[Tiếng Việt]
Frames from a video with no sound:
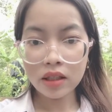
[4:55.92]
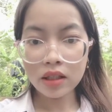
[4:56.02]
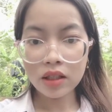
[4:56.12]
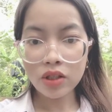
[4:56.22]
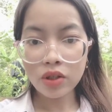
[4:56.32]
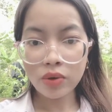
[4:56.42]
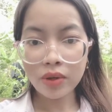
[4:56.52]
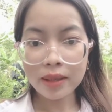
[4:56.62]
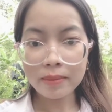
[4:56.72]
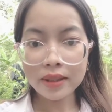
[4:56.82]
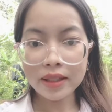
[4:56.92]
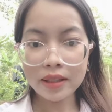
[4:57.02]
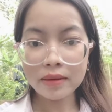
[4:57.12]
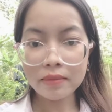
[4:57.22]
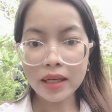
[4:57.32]
Yến Soi
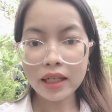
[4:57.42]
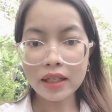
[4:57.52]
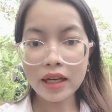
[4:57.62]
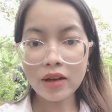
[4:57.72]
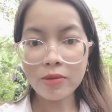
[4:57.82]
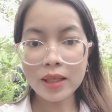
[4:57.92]
59 Bạn ở đâu?